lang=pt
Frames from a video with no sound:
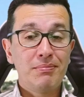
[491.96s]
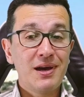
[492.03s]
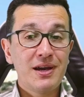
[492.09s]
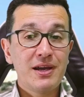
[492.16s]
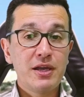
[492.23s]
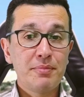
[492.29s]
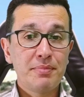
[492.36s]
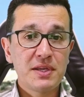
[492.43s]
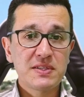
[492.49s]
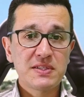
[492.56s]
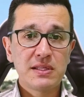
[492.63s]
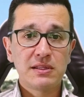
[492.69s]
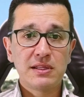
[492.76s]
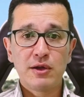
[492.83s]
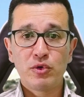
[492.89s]
para
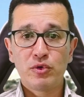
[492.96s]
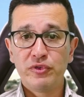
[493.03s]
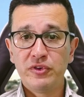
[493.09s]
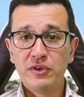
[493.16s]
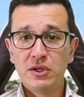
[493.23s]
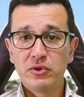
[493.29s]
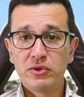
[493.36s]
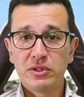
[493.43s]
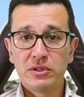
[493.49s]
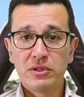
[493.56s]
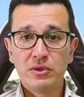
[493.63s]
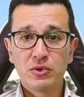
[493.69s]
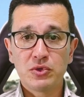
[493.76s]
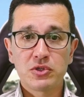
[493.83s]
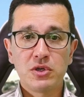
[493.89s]
representar o Filho de
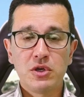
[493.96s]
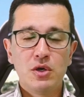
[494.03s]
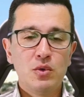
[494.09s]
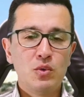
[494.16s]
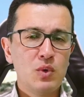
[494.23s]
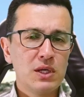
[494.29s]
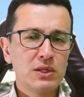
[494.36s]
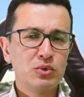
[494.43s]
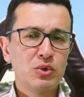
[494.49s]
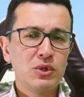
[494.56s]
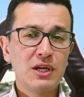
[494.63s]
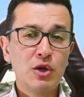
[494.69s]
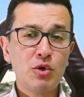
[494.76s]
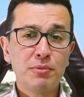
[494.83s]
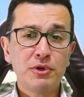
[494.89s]
Deus, o
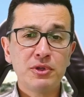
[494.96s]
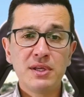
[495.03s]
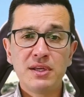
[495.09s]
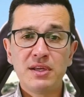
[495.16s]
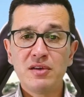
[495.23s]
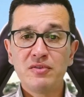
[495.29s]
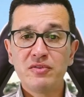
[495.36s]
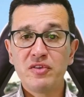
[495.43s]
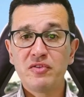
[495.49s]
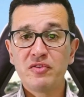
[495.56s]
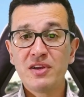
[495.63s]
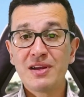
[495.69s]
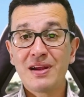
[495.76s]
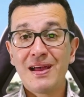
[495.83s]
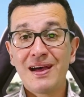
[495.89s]
ator não poderia
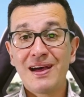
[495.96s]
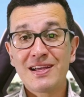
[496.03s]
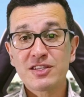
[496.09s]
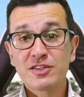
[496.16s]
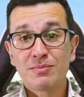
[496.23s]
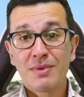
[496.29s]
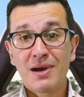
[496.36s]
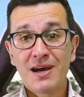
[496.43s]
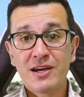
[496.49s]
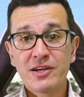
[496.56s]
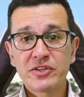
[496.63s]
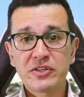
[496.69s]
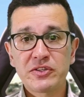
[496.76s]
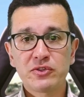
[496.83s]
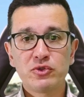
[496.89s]
viver às
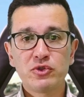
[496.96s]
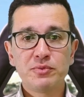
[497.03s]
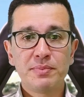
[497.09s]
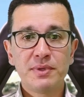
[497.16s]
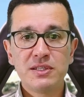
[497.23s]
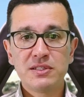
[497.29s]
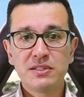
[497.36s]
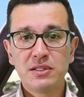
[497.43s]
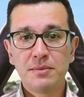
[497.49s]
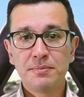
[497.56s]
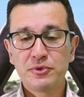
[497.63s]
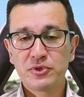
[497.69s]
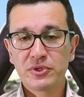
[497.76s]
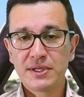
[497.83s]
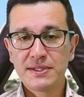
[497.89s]
margens dos
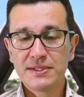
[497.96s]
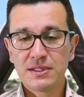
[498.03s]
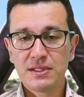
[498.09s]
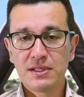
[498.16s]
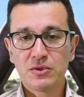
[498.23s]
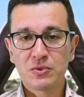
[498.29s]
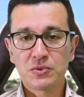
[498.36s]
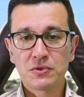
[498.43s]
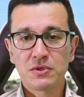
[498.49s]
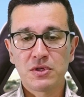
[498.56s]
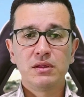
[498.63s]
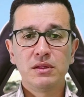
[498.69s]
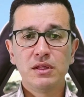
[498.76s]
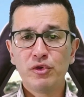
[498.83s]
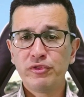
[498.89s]
princípios
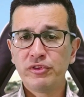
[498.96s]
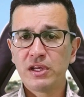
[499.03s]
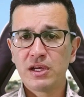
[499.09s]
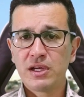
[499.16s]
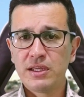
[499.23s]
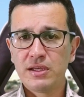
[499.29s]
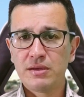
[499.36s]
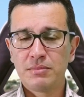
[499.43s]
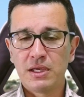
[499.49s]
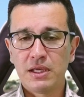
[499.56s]
cristãos. Não ficaria